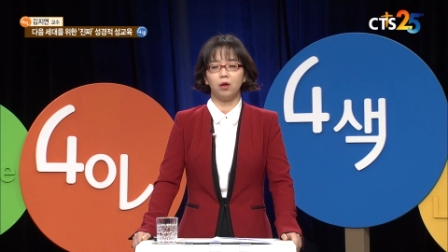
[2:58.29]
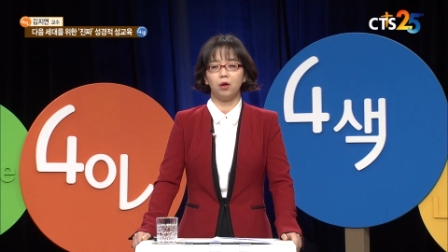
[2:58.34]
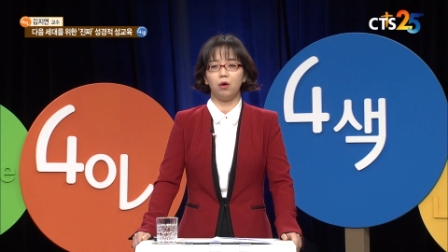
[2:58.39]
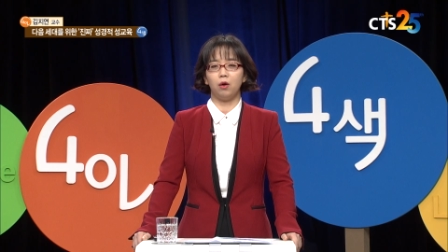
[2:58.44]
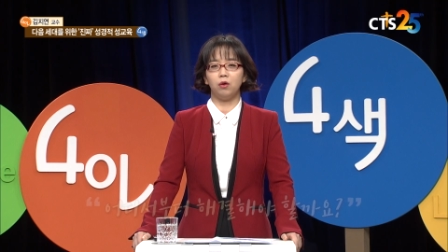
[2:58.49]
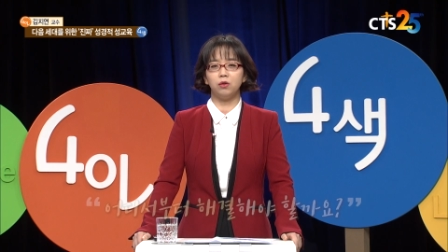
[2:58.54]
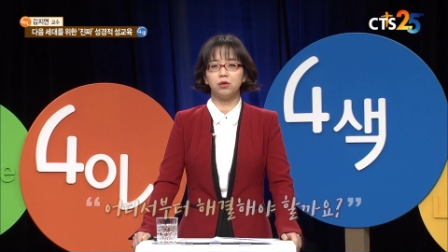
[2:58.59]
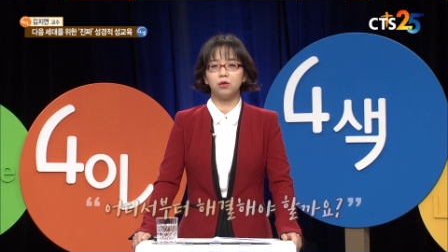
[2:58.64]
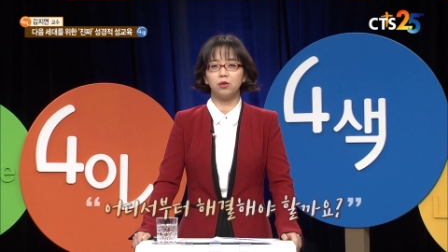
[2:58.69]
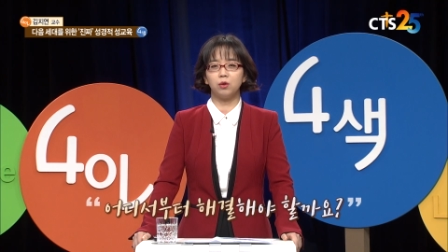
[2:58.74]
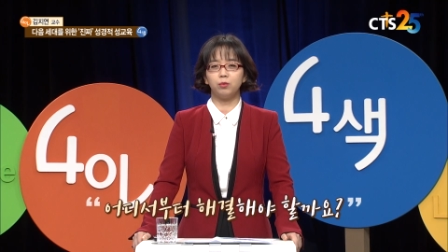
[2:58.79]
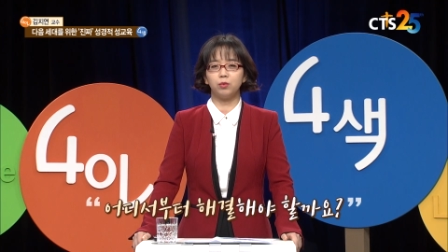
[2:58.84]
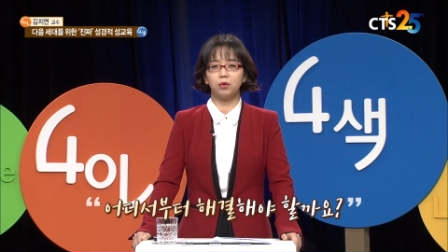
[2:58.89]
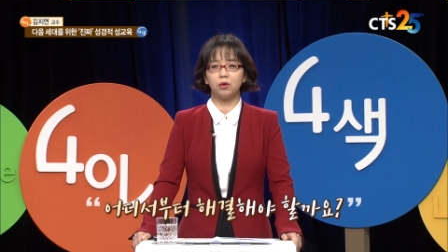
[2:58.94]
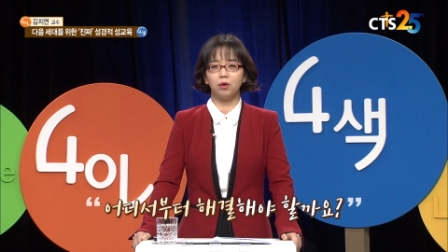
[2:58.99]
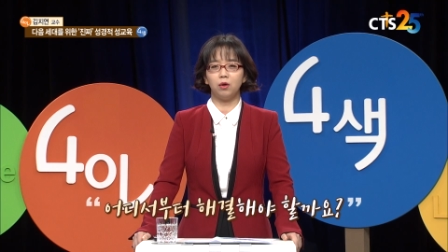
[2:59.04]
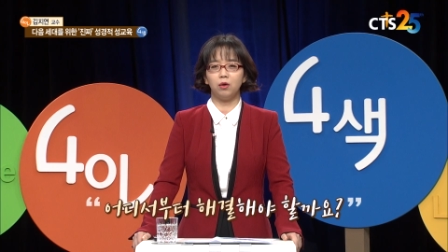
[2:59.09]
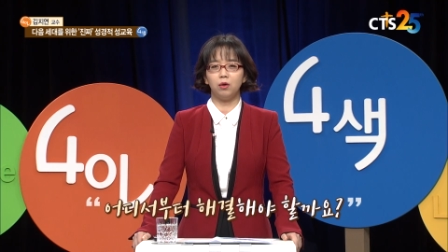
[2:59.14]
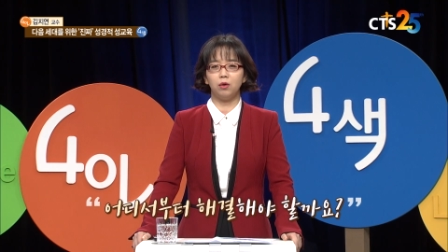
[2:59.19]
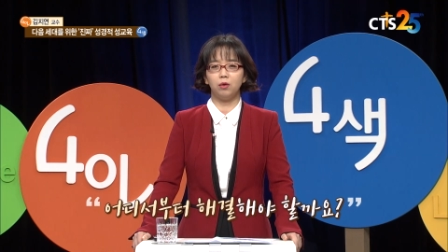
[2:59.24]

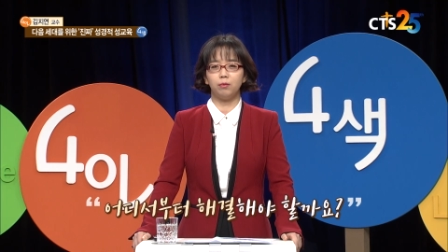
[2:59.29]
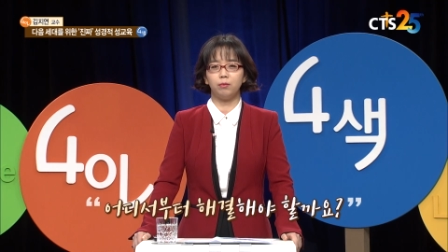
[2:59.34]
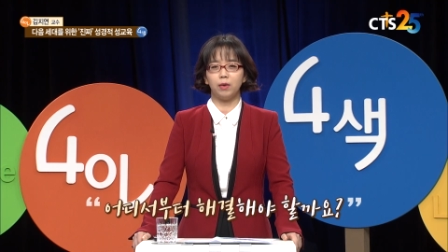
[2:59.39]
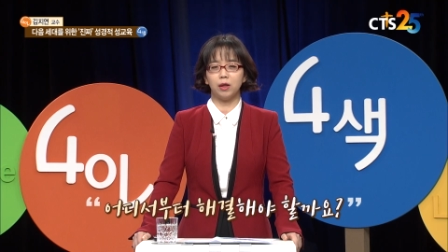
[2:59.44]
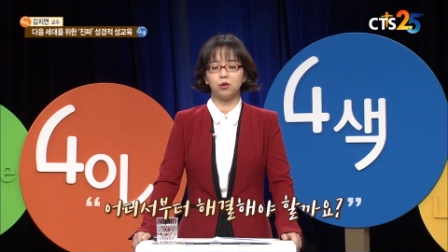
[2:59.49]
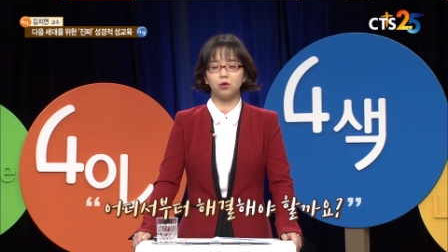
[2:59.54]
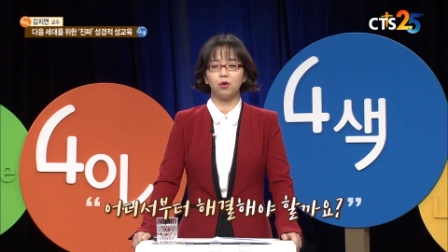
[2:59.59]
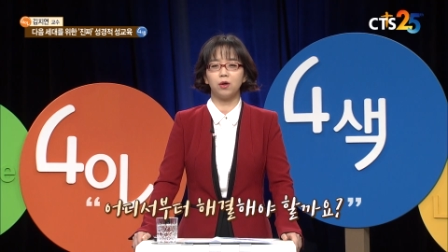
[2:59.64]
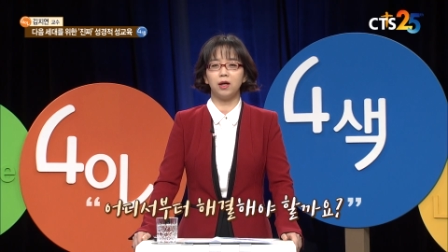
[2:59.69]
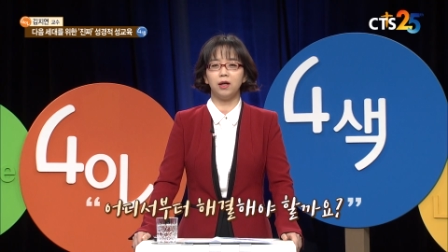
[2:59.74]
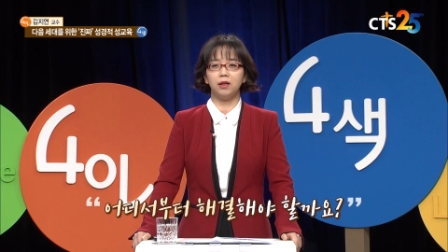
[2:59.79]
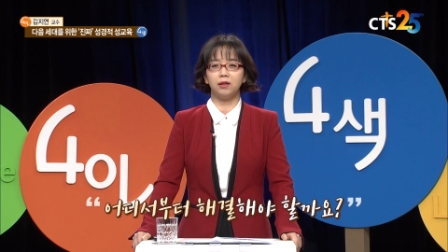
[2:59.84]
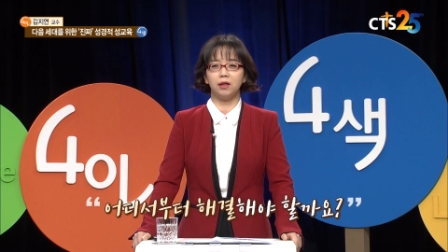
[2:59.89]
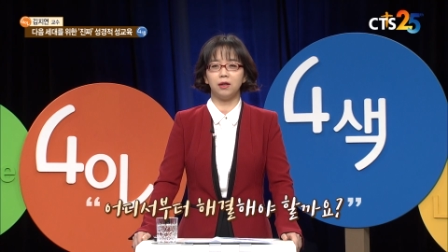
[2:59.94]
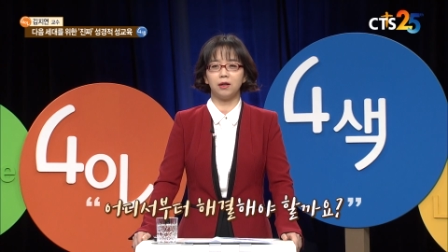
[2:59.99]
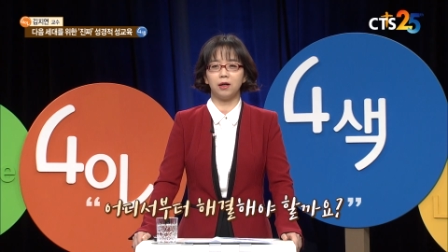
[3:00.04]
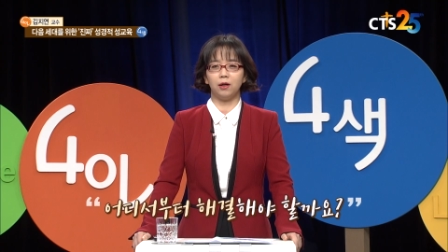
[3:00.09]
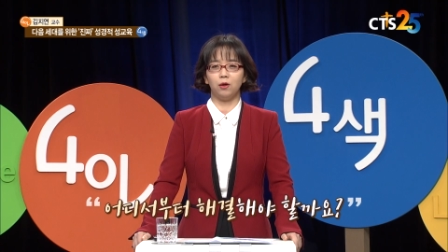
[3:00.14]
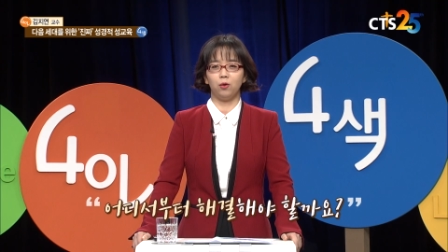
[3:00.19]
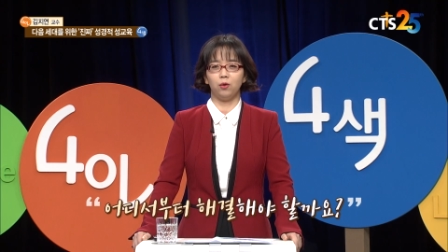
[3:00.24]
어디서부터 맞춰가야
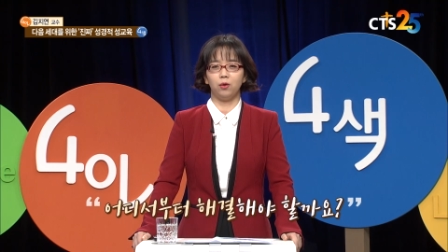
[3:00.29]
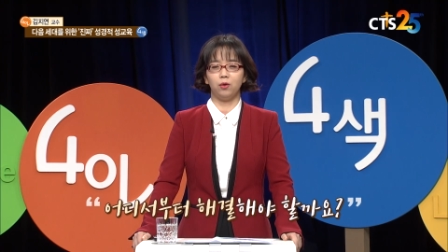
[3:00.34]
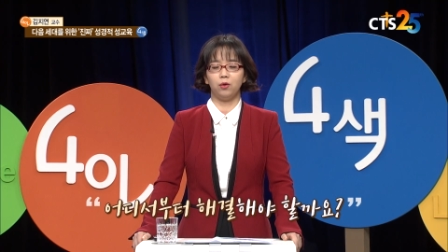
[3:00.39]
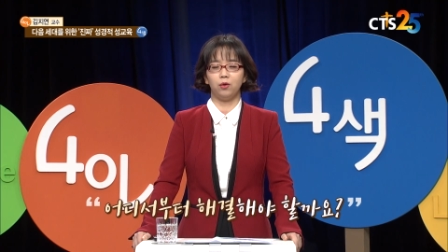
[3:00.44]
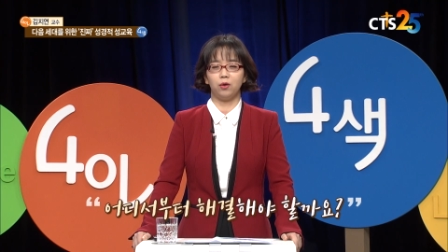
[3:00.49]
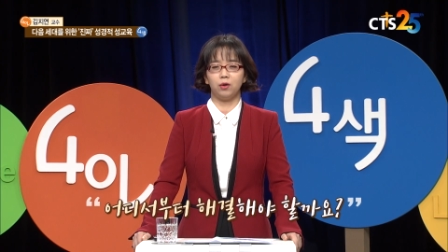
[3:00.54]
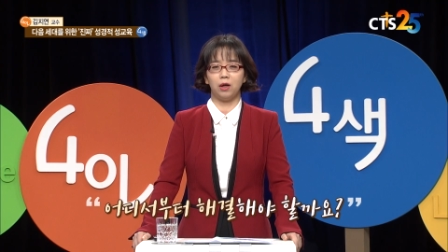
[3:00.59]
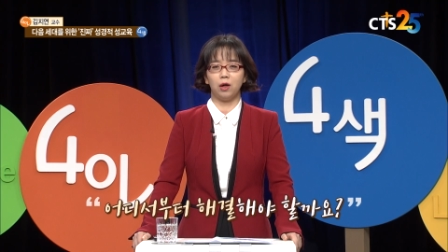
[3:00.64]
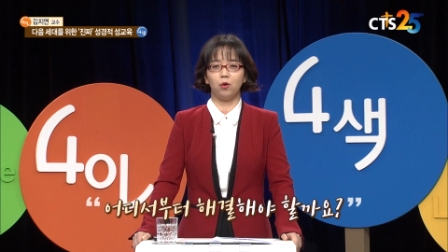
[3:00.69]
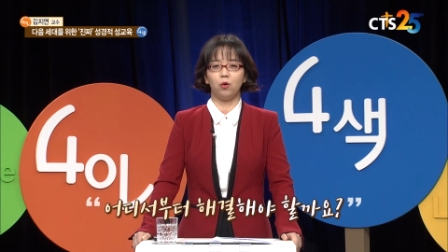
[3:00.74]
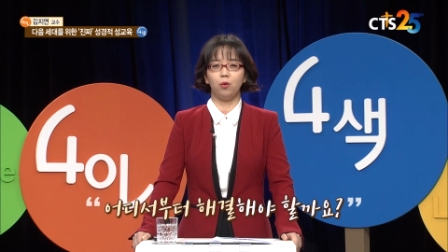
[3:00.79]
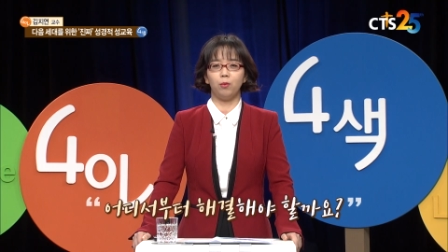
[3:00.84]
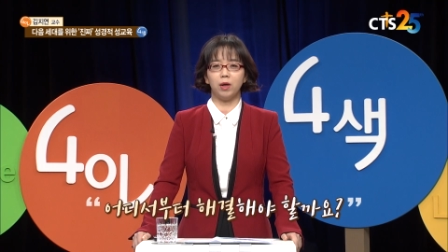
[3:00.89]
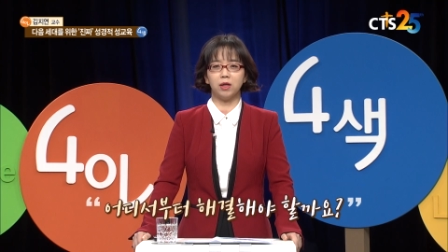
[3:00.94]
될까요? 라고